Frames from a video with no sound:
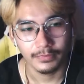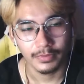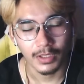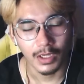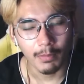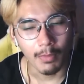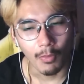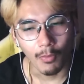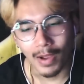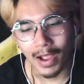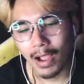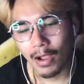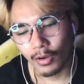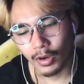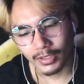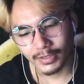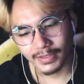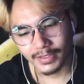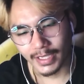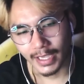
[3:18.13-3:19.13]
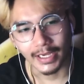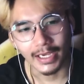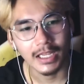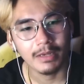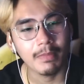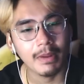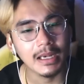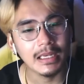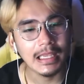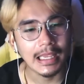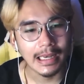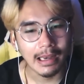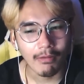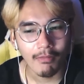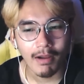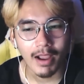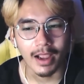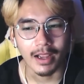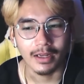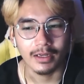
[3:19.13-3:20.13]
ก็บอกว่าเอาก็เสียเงินมาเรียนแล้ว
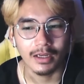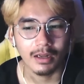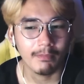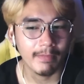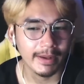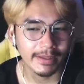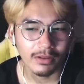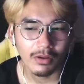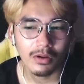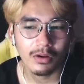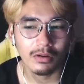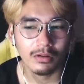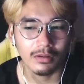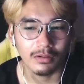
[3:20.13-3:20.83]
อ่ะทำไมต้อง